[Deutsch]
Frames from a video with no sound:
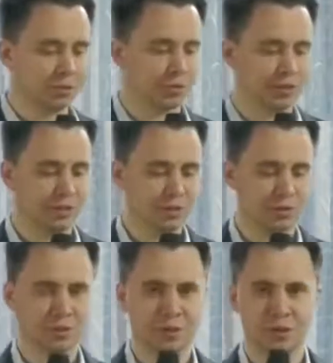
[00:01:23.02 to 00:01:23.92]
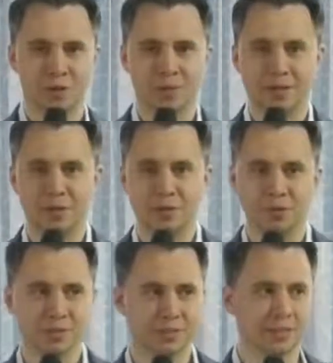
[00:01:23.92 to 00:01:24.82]
Jesus Christus ist gekommen, eine
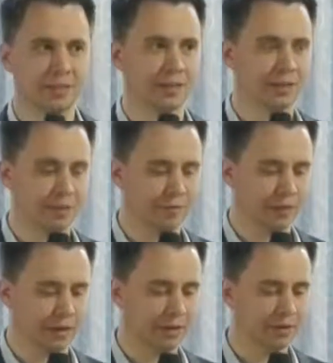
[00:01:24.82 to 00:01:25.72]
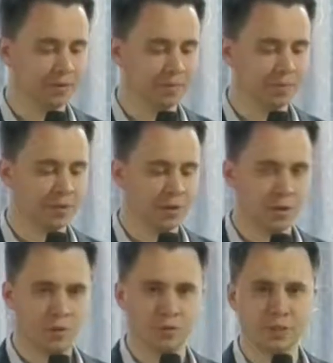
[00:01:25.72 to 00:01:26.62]
neue Zeit hat angefangen. Mhm.
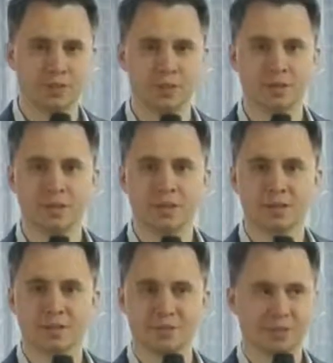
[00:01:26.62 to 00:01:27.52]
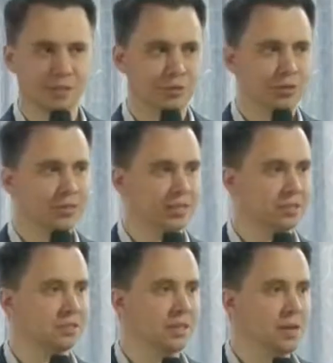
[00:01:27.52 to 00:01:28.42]
Und wir sehen, dass der
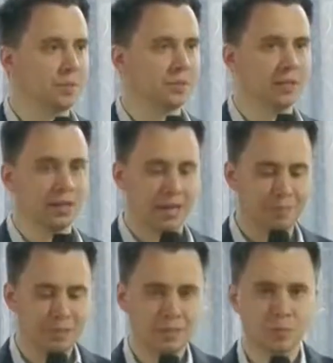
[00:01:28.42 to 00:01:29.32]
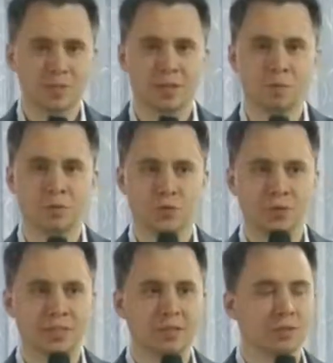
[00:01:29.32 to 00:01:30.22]
Sonntag selbst, ab diesem
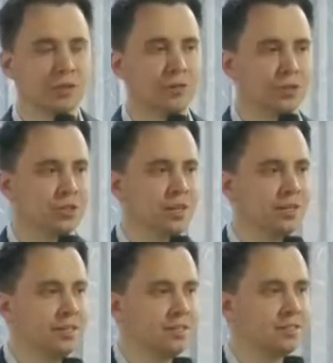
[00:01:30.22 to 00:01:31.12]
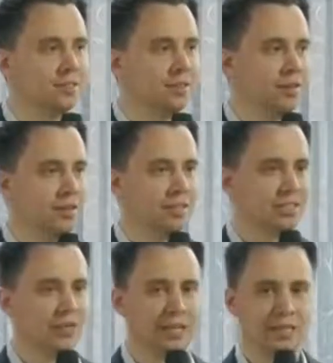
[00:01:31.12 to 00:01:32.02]
Zeitpunkt, wo Jesus auferstanden ist,
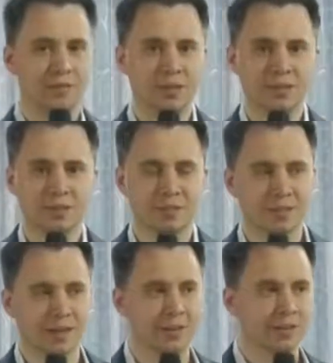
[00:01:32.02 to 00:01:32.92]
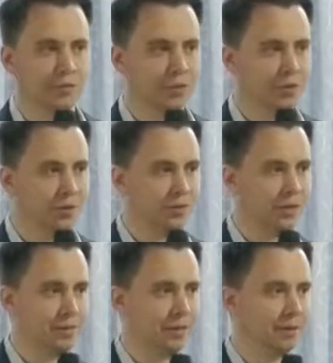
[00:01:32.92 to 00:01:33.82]
es war der wichtigste Tag in der Woche
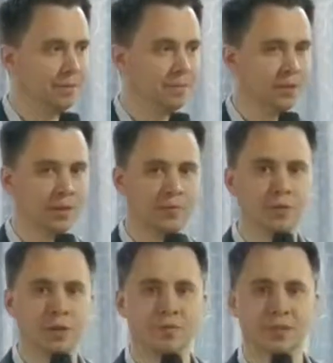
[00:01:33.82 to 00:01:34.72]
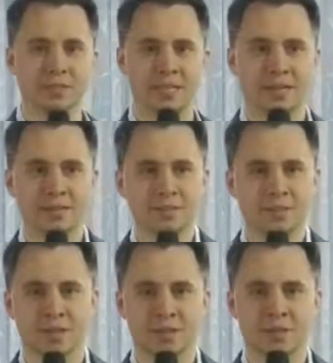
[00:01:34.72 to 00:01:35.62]
auf einmal. Vorher war es der
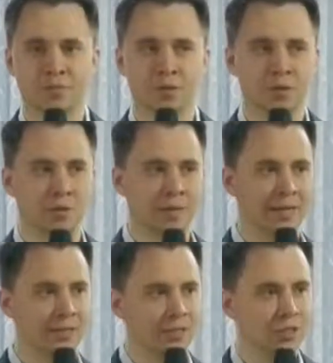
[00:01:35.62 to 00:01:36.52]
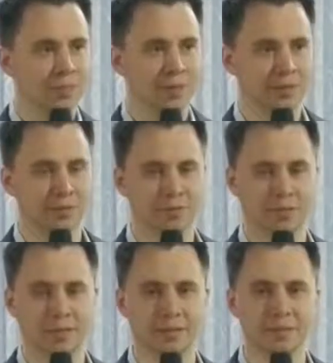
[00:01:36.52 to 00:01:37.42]
erste Tag in der Woche, man hat den Schabbat
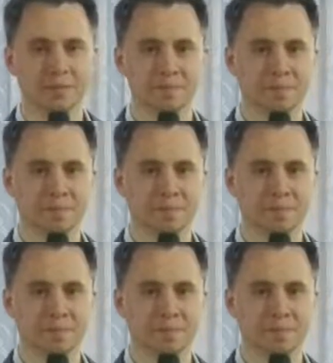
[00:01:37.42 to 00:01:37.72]
gefeiert.